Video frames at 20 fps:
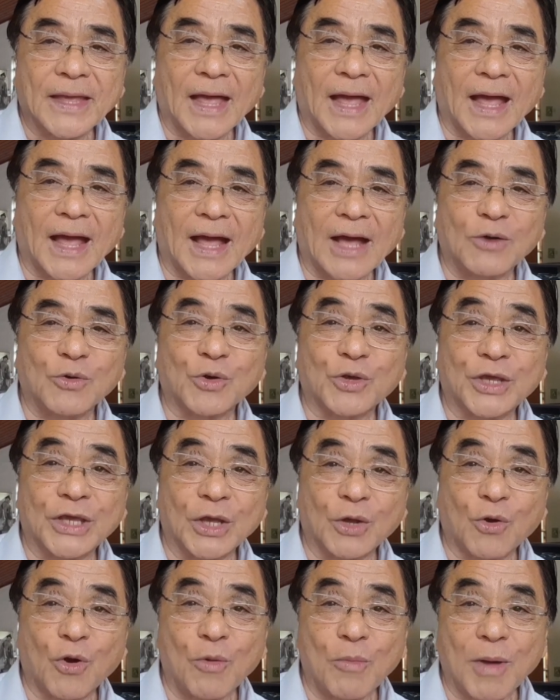ah, o
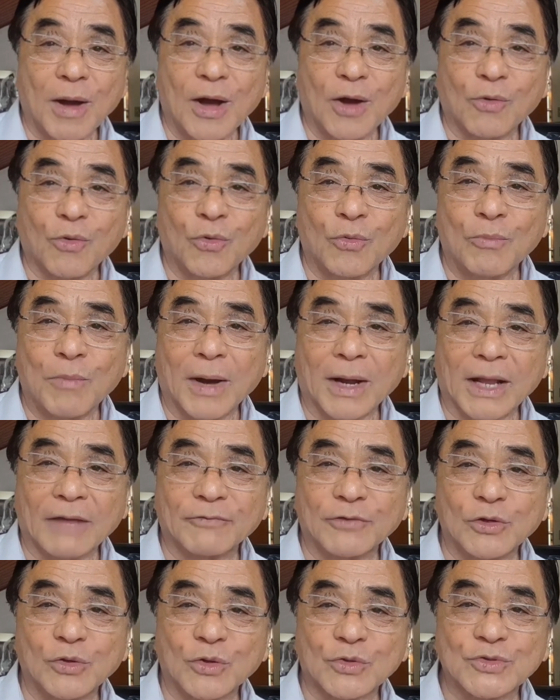Kikoman com
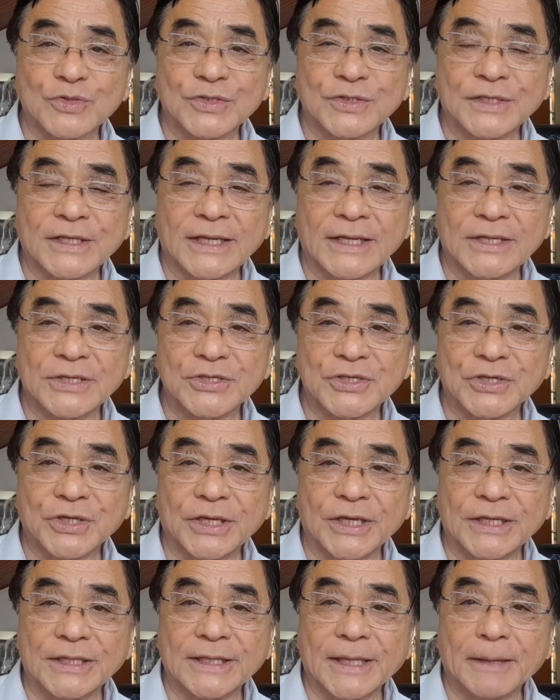maravilhoso
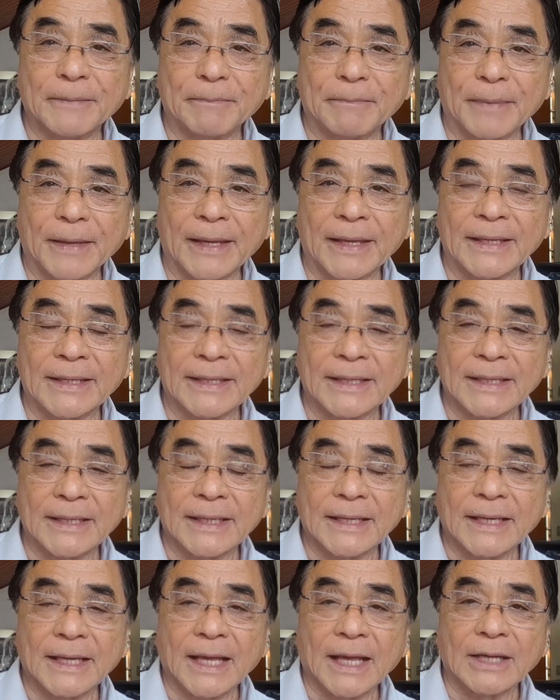stand e também
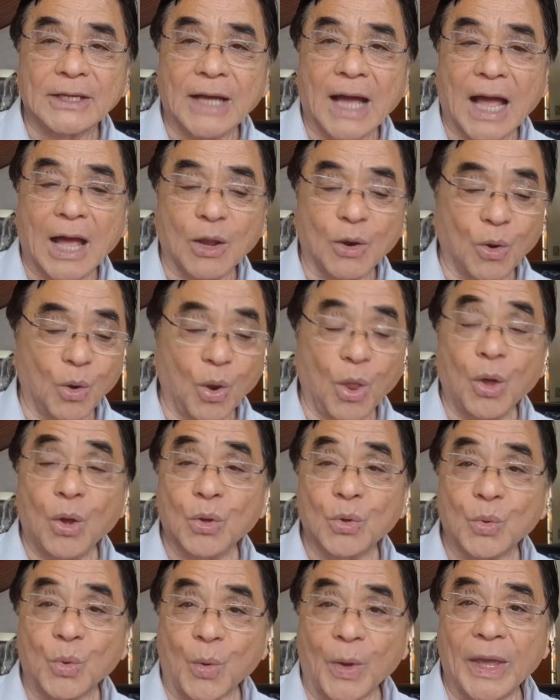a
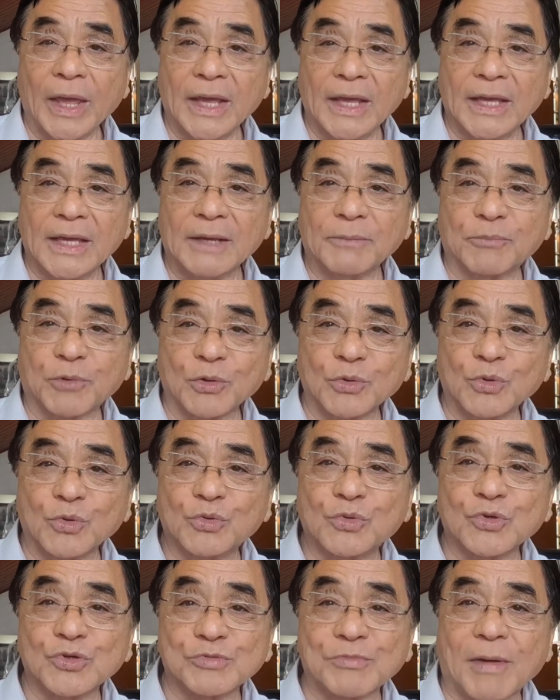Long Way,
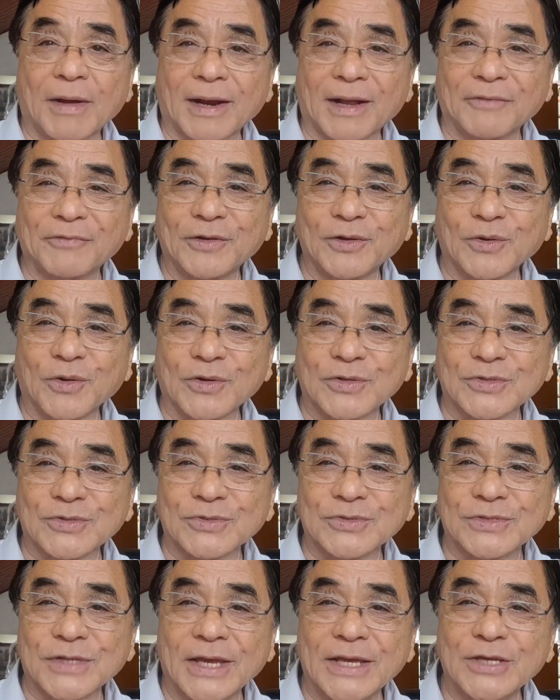produtos
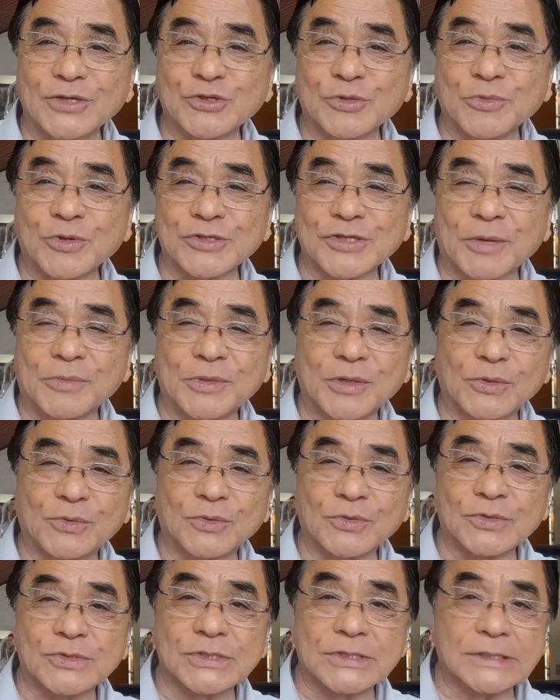maravilhosos. É isso, meus
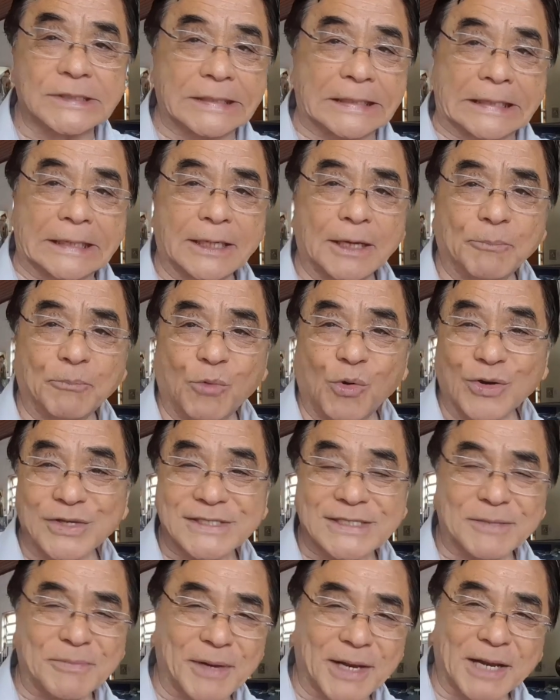amigos.
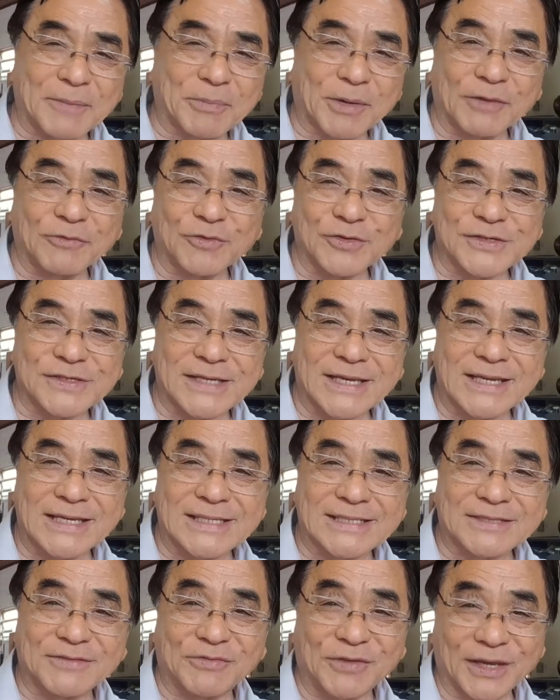Boa semana para
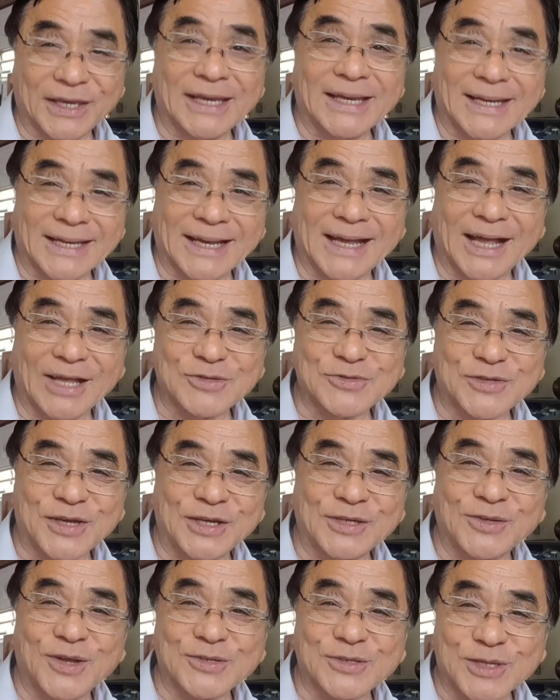vocês, fiquem ligados
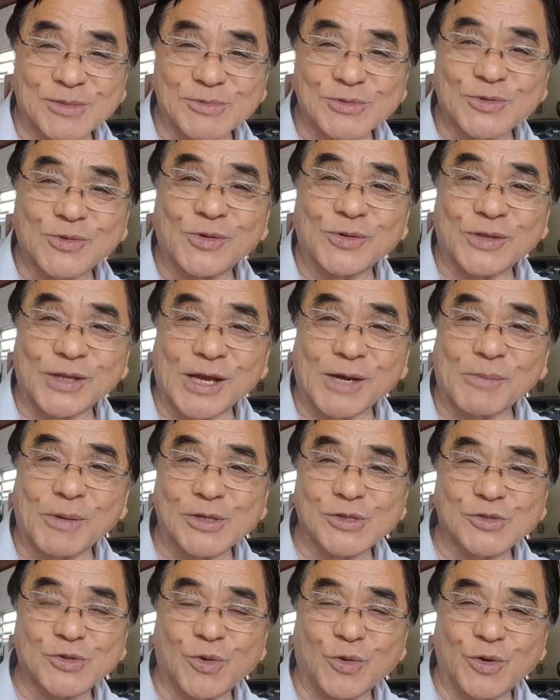aí, nós vamos contar
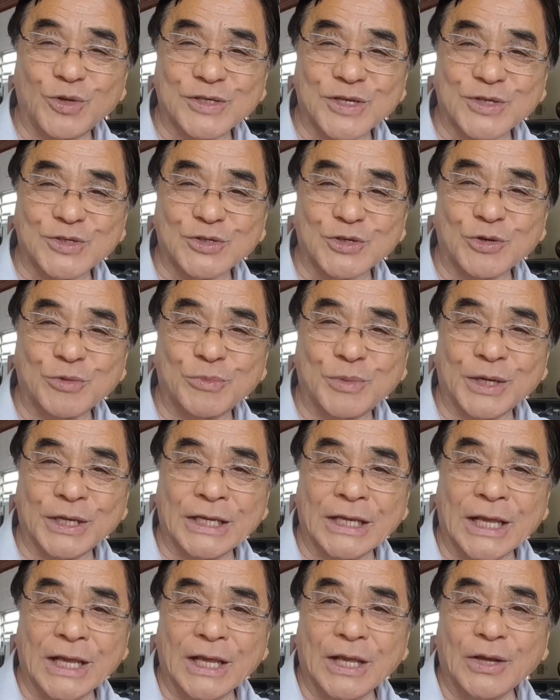mais coisas
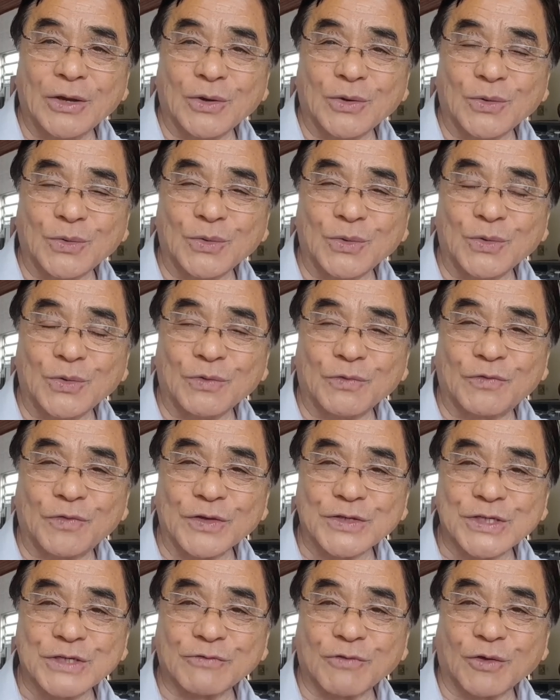sobre o
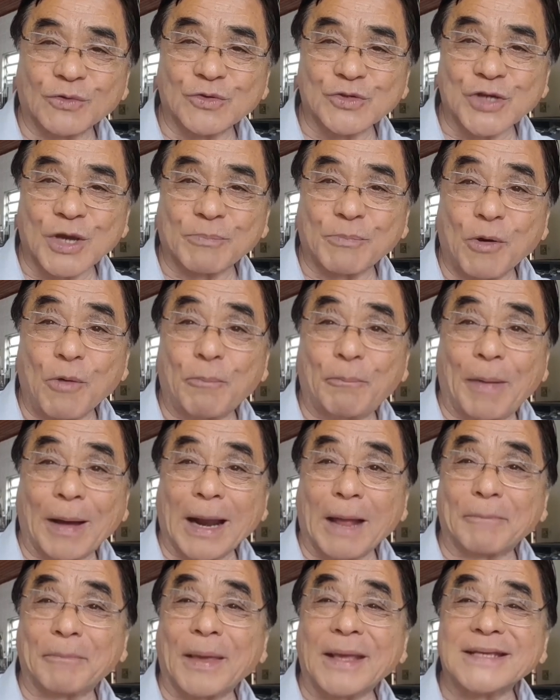Festival do Japão.
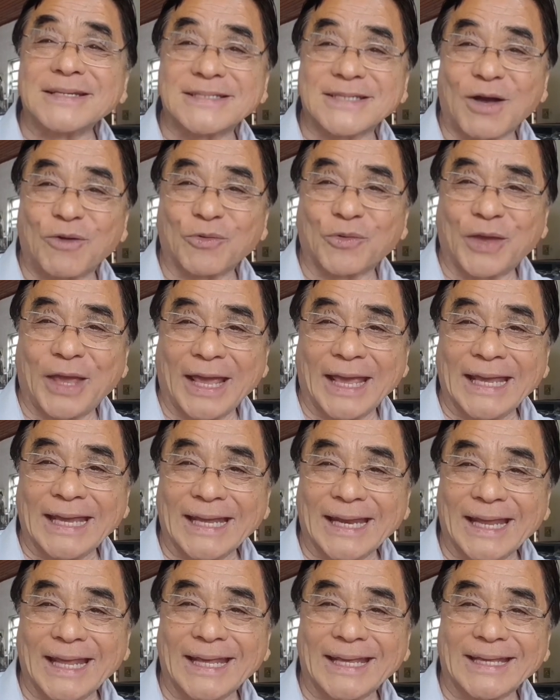Parabéns ao
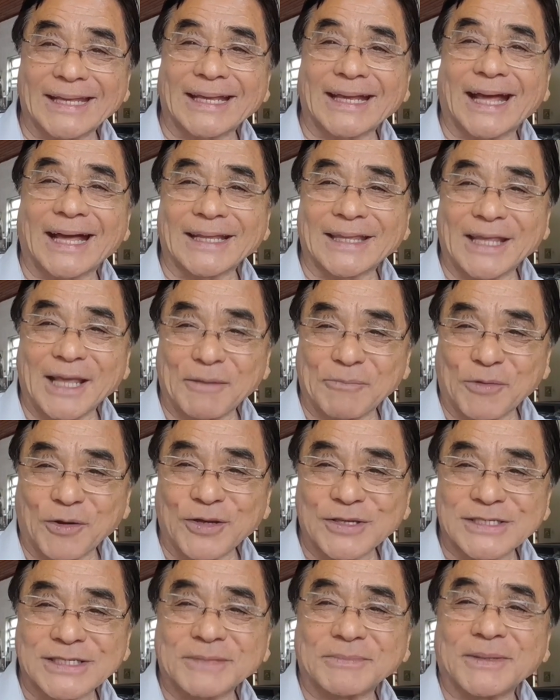Kenren, até a
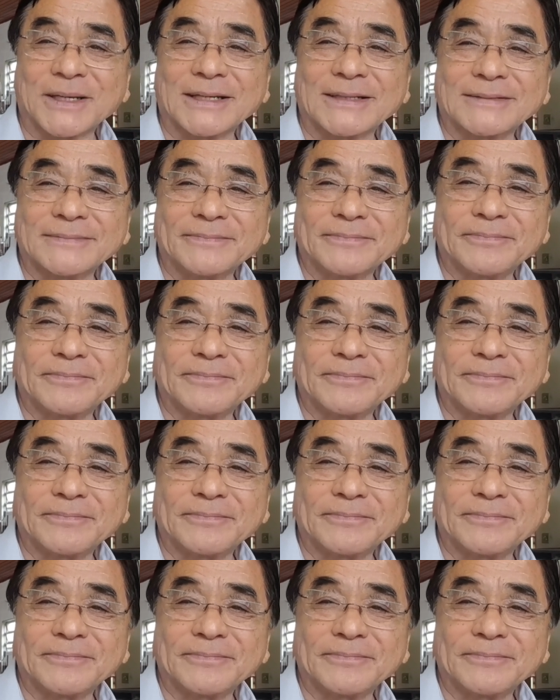próxima.